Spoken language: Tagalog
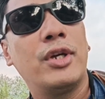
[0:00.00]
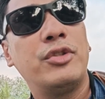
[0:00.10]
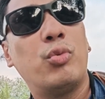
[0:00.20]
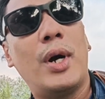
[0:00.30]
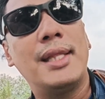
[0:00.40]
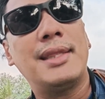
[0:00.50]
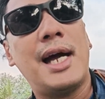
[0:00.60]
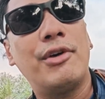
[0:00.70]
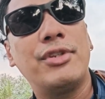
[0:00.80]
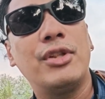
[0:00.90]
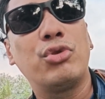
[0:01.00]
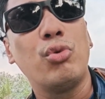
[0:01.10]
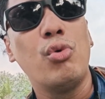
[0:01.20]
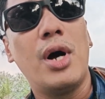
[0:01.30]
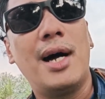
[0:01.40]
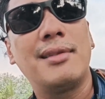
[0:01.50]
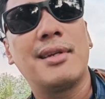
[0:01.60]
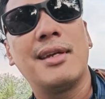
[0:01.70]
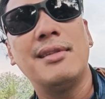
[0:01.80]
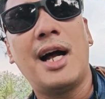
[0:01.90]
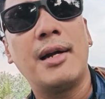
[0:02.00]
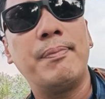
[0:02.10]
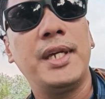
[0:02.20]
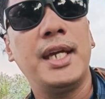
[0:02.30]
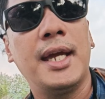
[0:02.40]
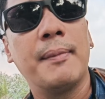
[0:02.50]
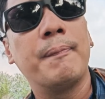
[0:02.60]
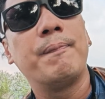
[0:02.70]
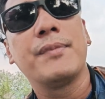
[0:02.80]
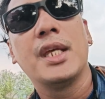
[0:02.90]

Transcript: ko is 1,200 RPM